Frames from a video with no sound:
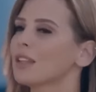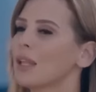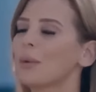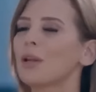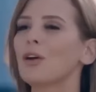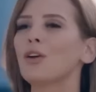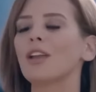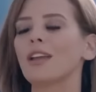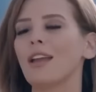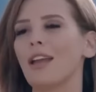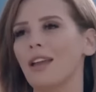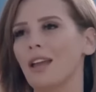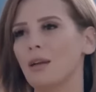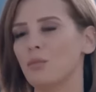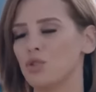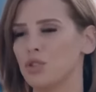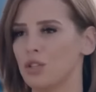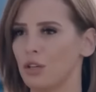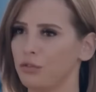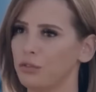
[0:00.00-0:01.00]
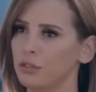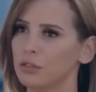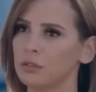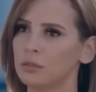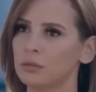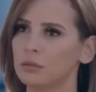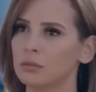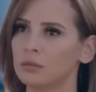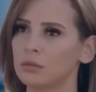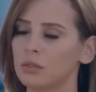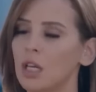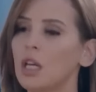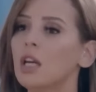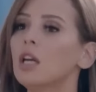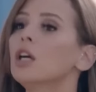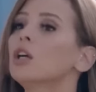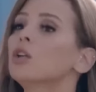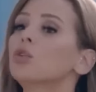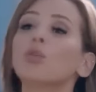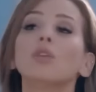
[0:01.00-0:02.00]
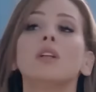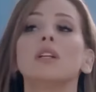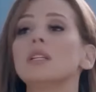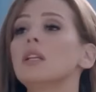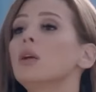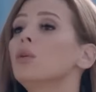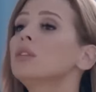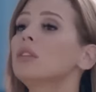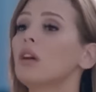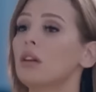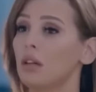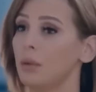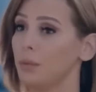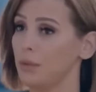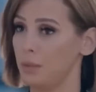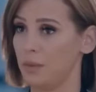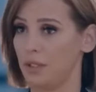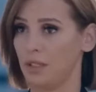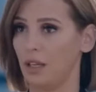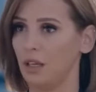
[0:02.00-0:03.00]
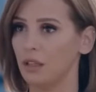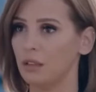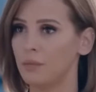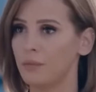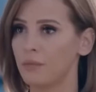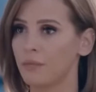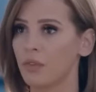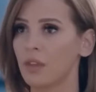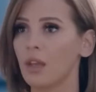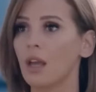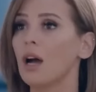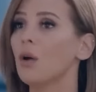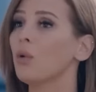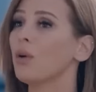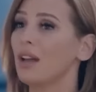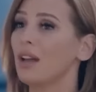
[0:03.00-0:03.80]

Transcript: طب أنا هقول لك حاجة يا مصطفى الدنيا دي لو أنت قربت منها أو